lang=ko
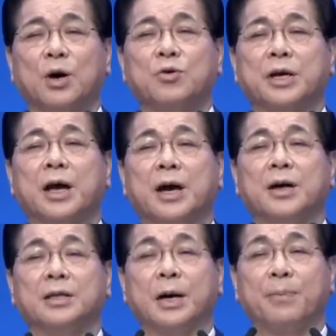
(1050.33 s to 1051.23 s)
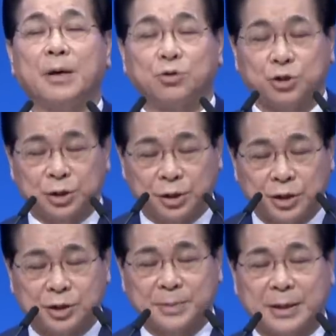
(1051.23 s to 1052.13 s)
우리에게 응답해 주시는
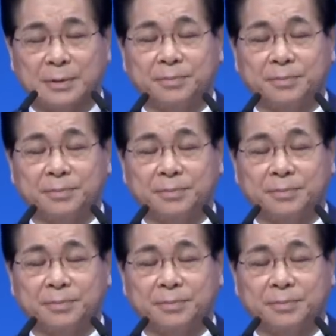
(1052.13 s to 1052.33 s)
것입니다.